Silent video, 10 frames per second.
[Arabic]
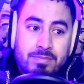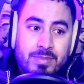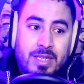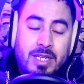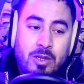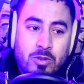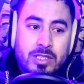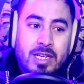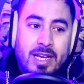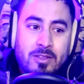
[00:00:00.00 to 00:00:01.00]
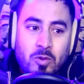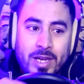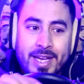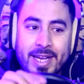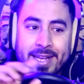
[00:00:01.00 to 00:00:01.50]
لحسن الحظ
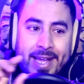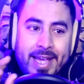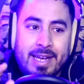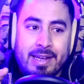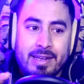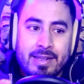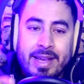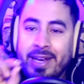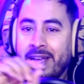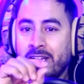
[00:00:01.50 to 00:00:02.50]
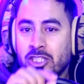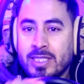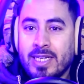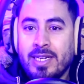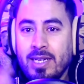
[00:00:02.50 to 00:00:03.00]
واخا قلال قلال
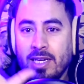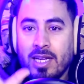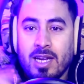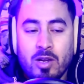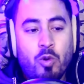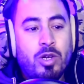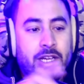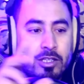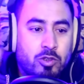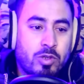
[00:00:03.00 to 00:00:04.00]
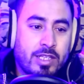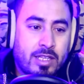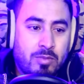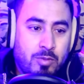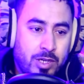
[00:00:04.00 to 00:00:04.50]
الجزائريين اللي عاقوا اللي خرجوا
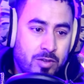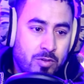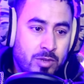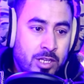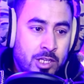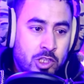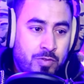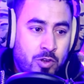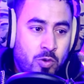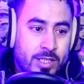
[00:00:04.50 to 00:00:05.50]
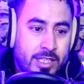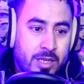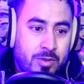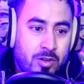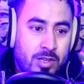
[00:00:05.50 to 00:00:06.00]
كيطالبوا بحقهم شوف القوى
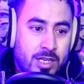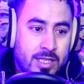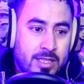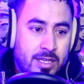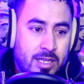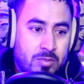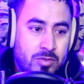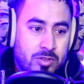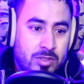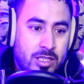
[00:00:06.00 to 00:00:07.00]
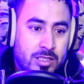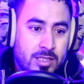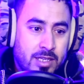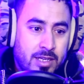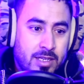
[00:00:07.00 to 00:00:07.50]
الضاربه قال لك الدراهم موجوده
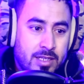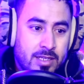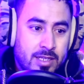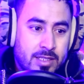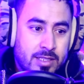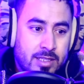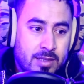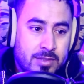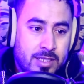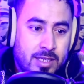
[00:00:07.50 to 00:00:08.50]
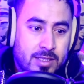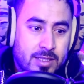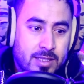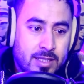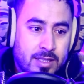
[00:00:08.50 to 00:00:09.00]
الجزائر حاليا النايضه ديال بصح
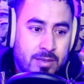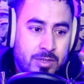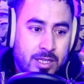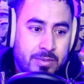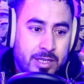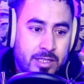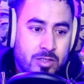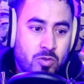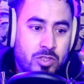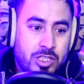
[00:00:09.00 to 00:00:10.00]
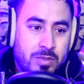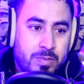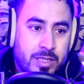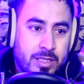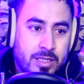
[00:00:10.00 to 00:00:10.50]
ضد النظام الكبرانس كلشي
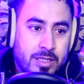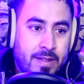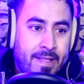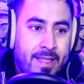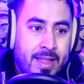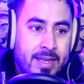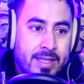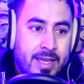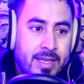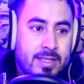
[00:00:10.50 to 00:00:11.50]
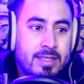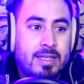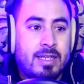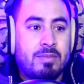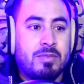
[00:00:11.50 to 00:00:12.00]
بارتاج كاين
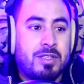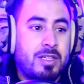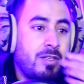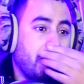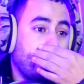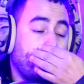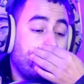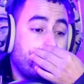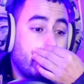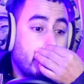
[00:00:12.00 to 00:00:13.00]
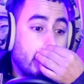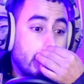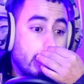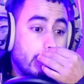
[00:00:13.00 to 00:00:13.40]
الدراهم والجزائر